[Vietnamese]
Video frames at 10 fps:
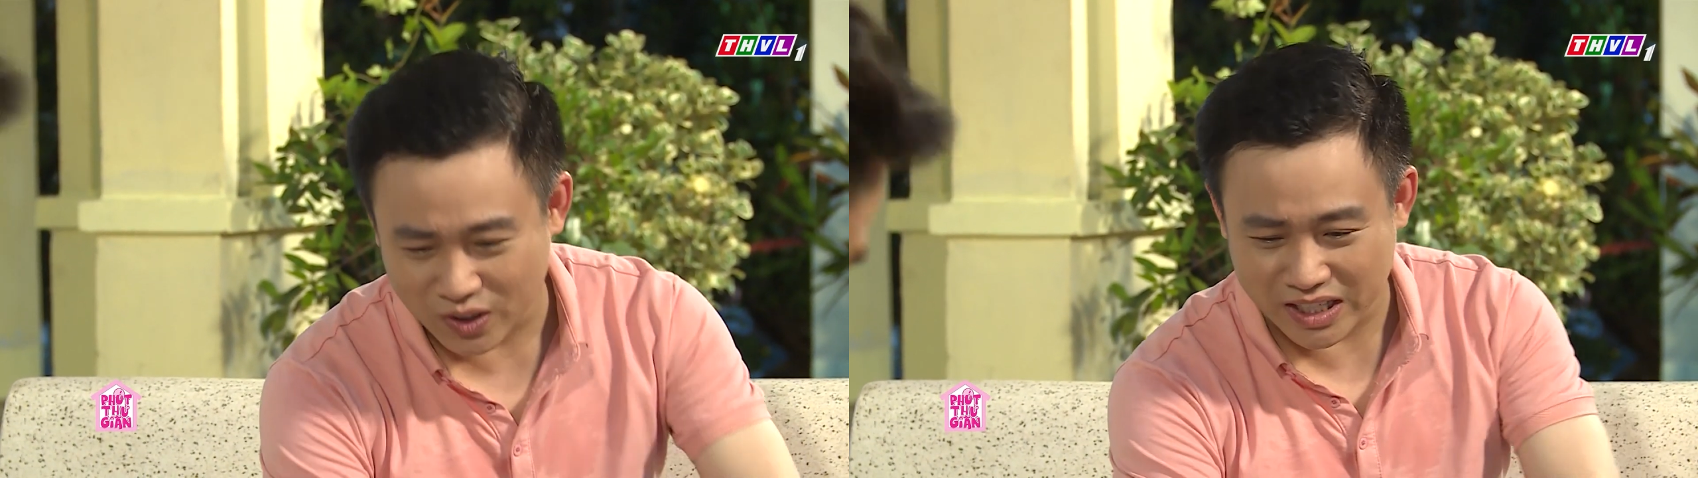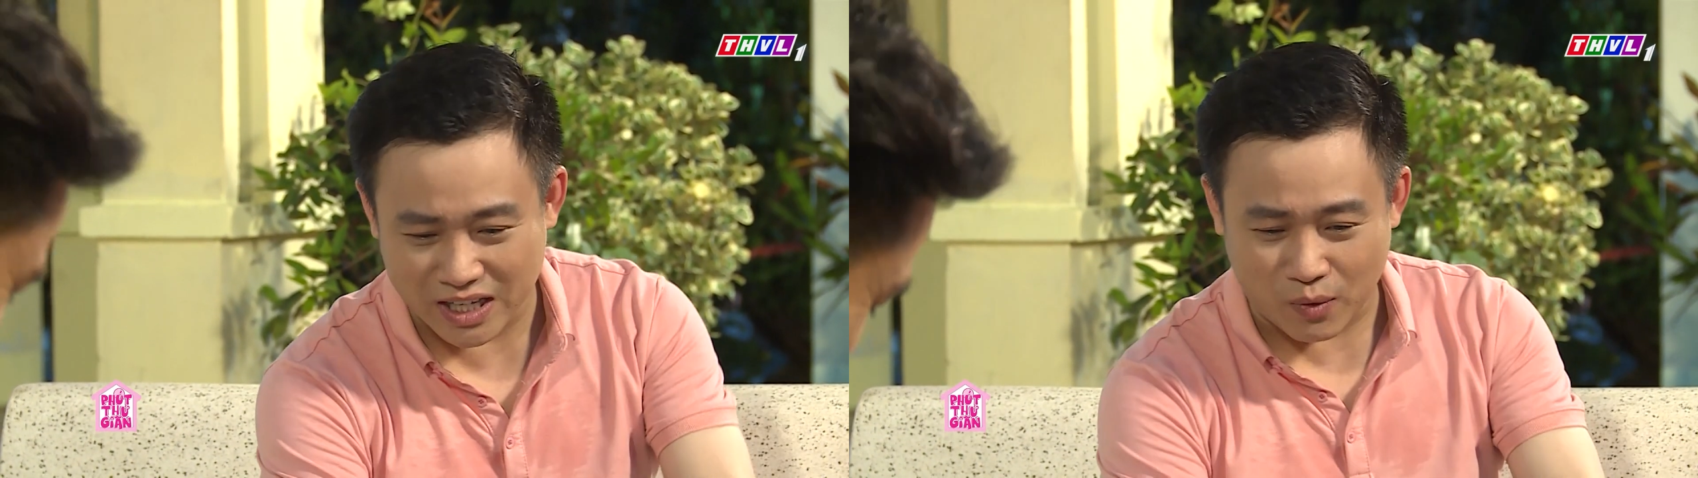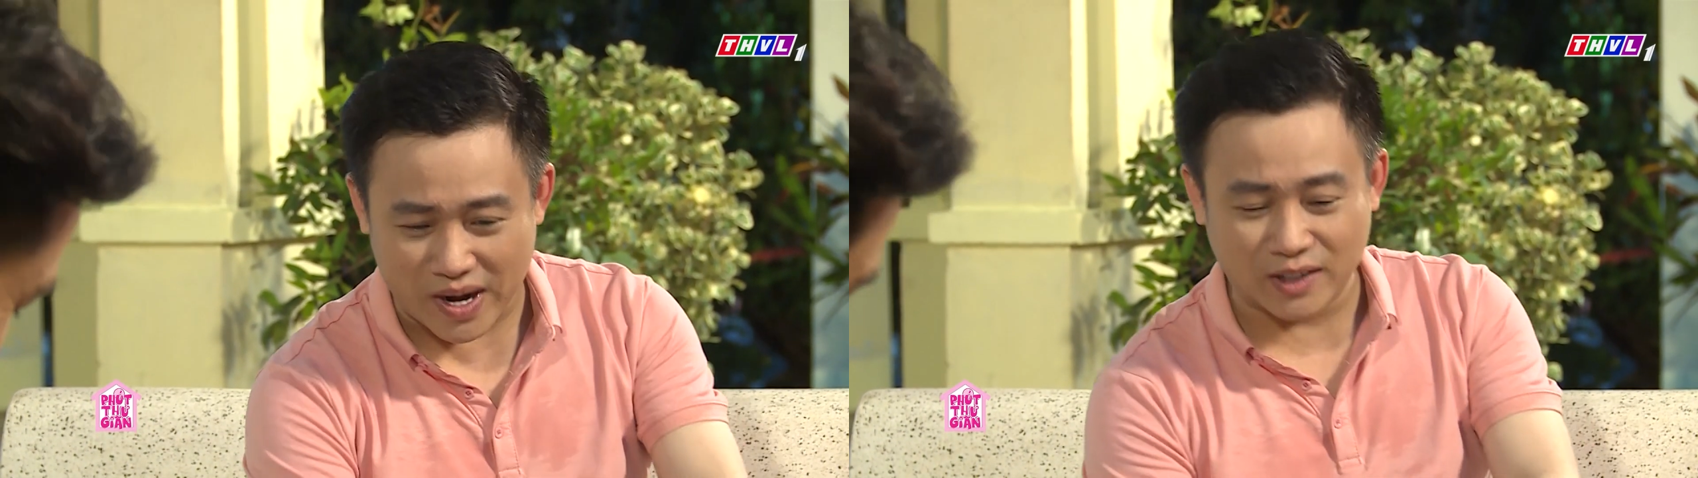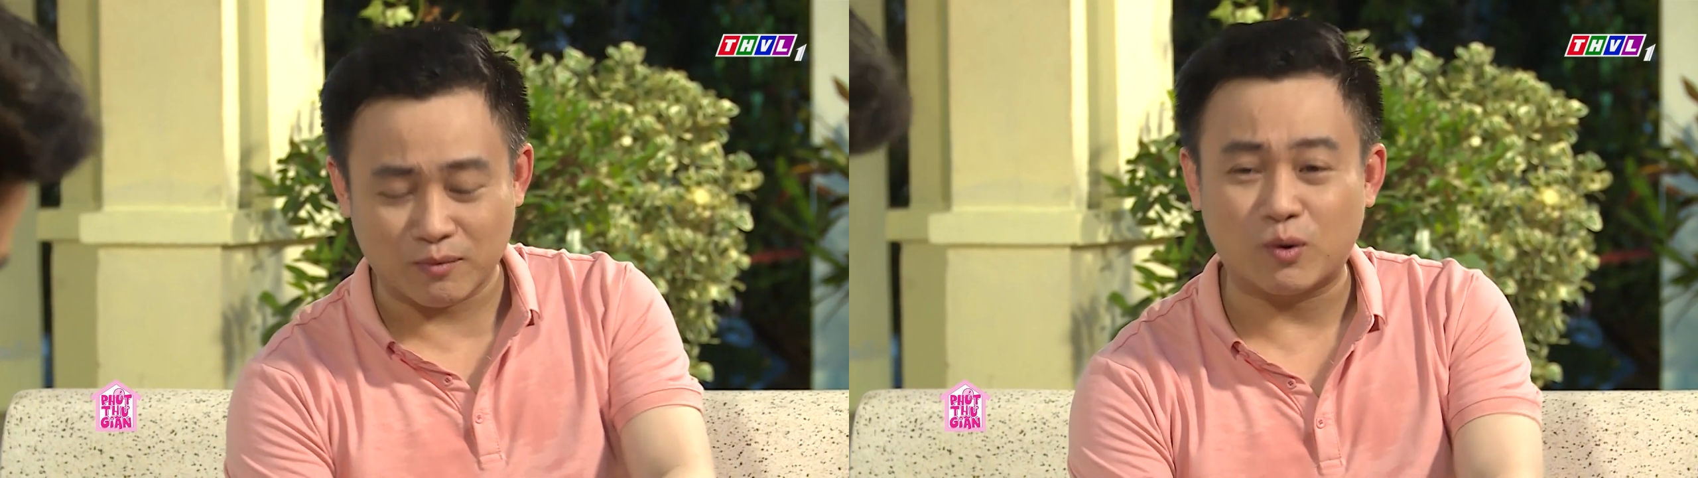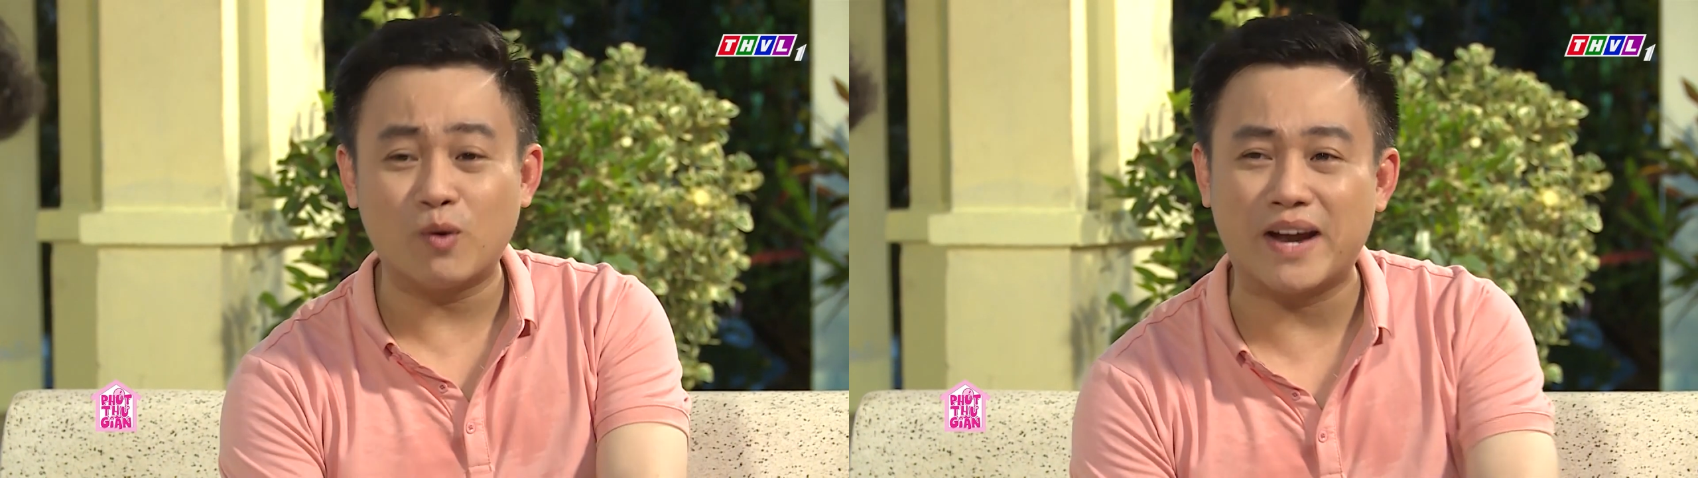có nghĩa là quen
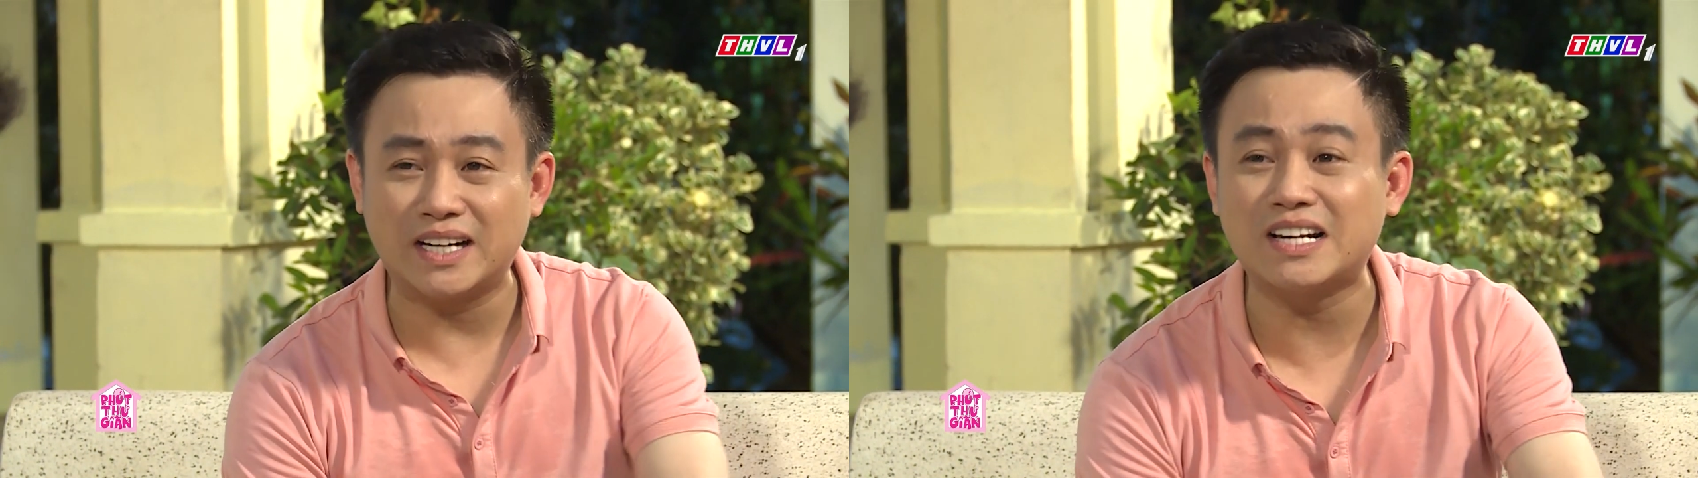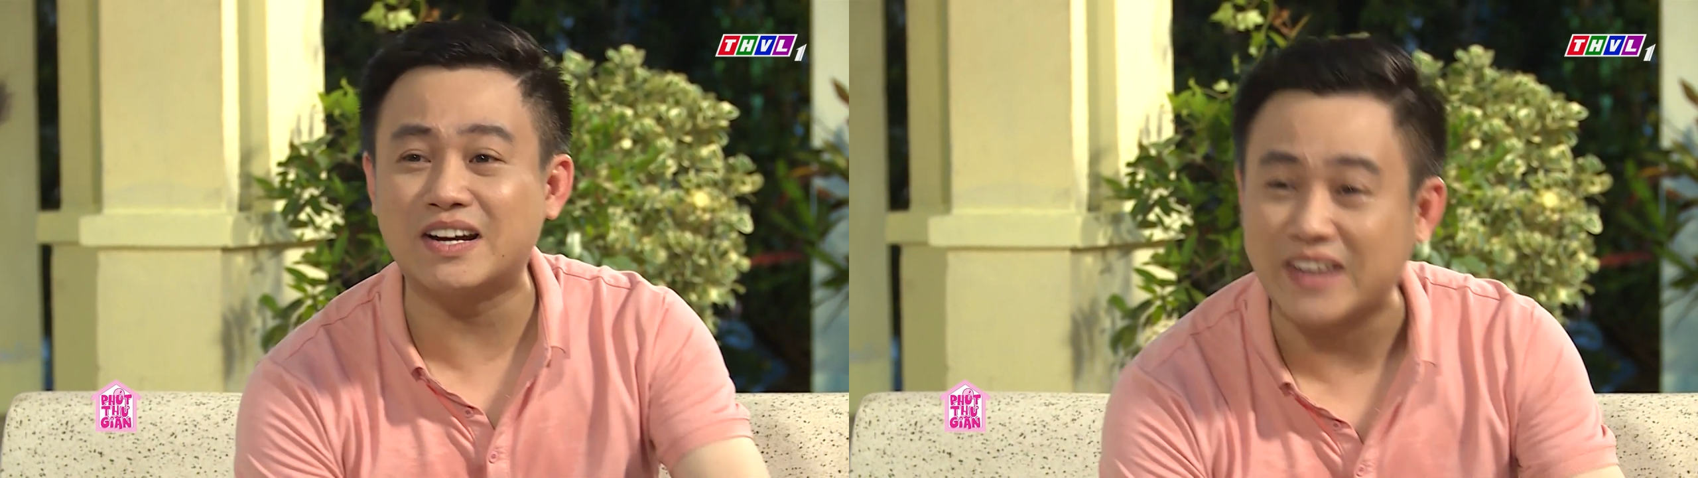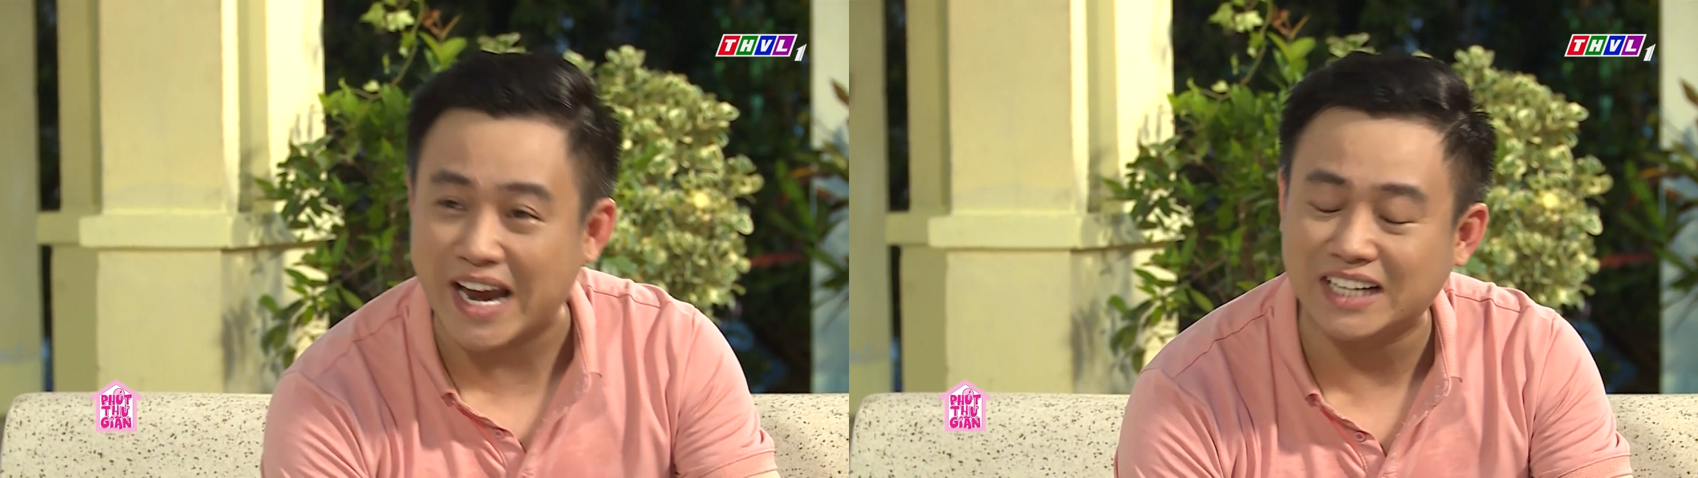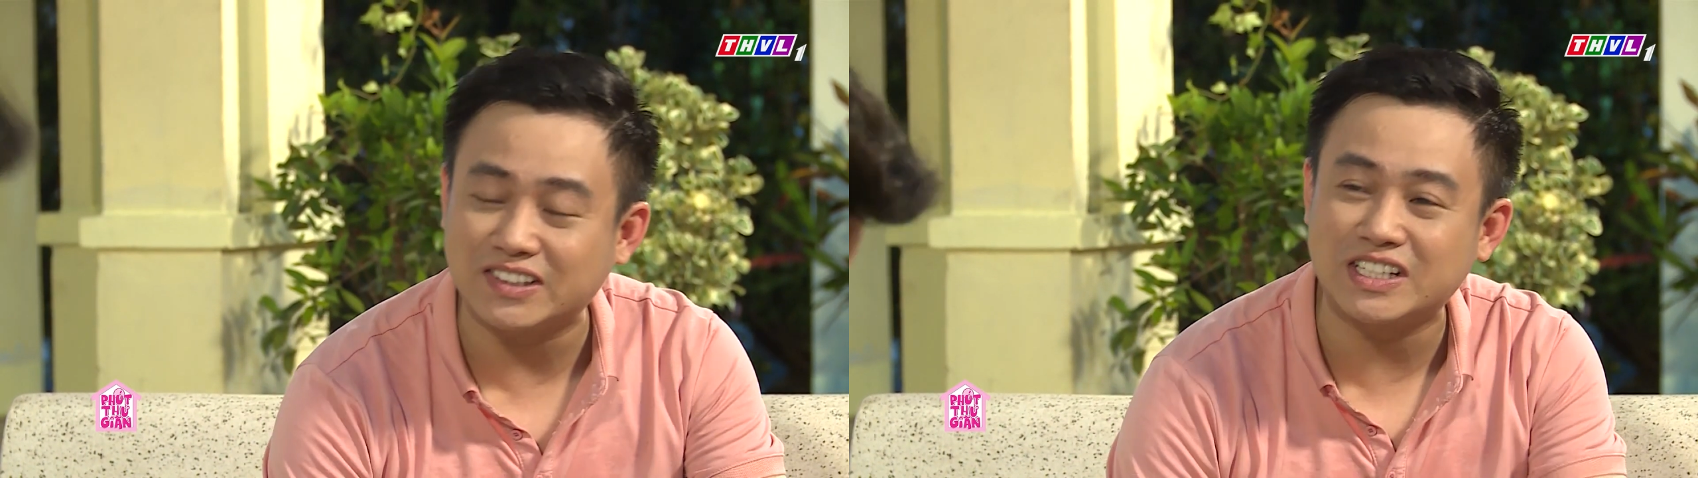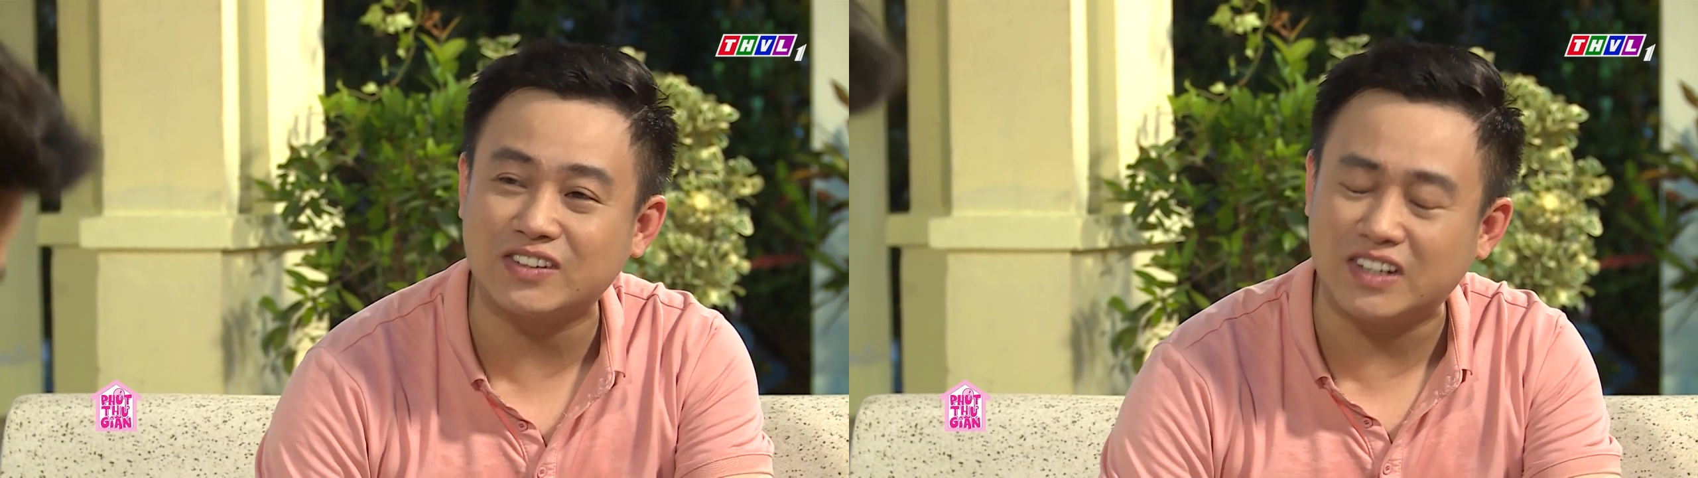một cô bé thích âm nhạc
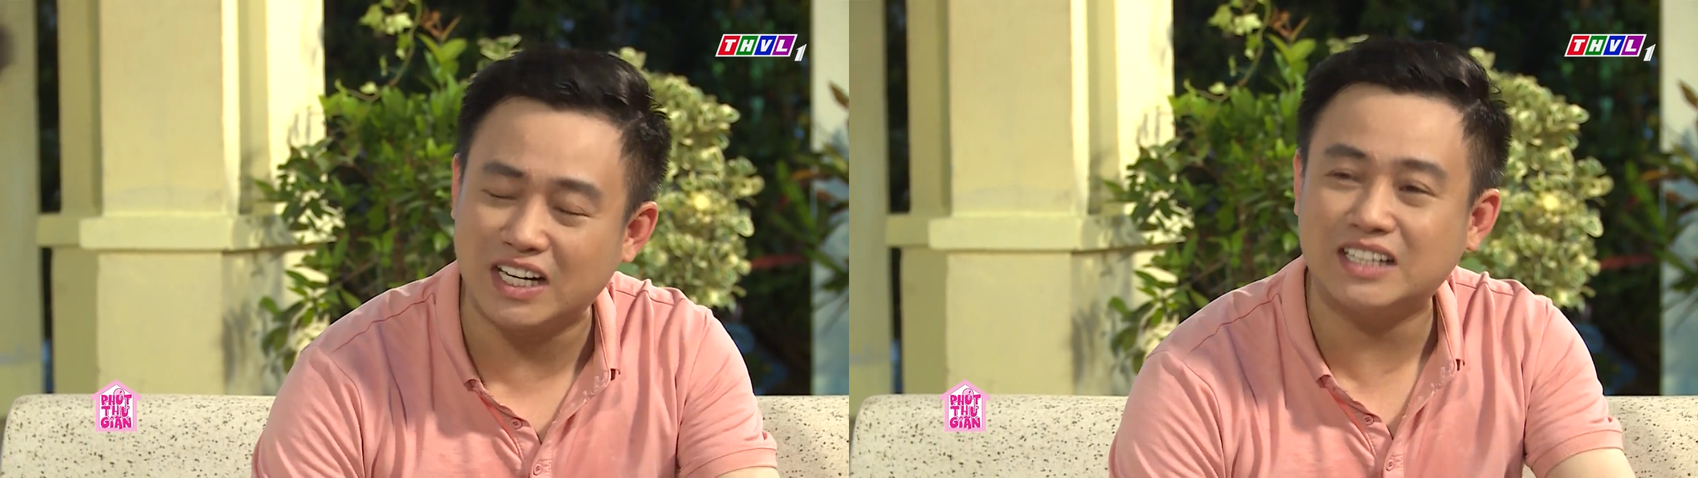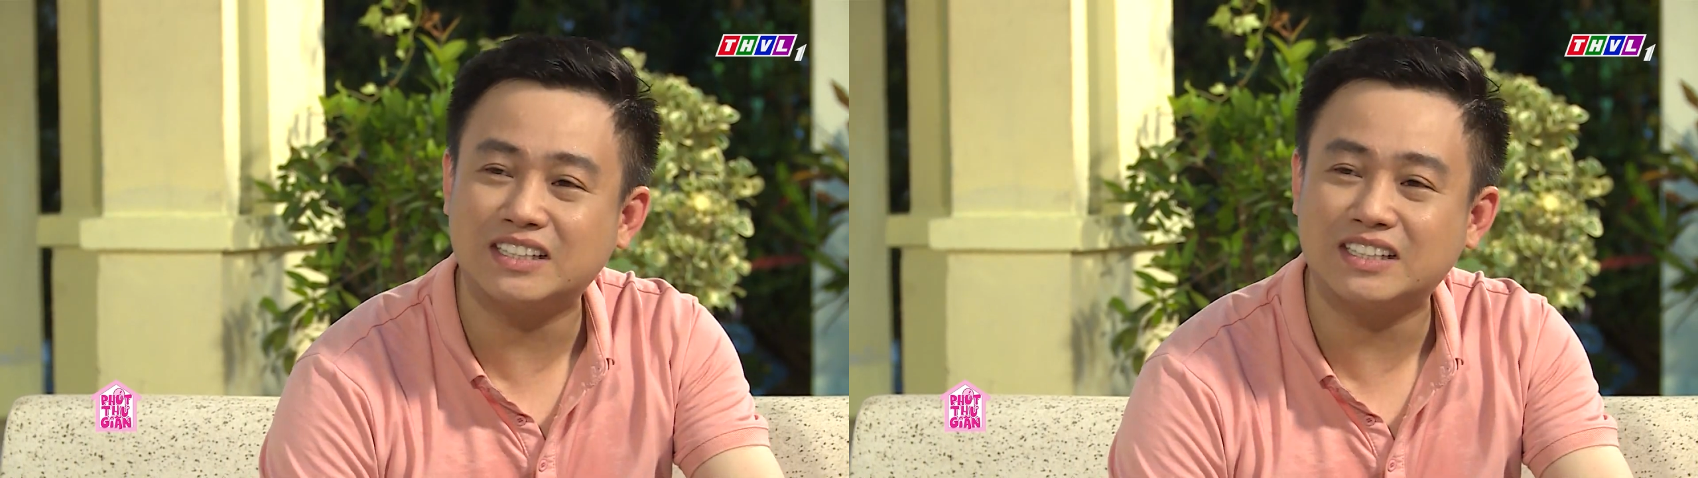rồi. Đúng rồi. Đó.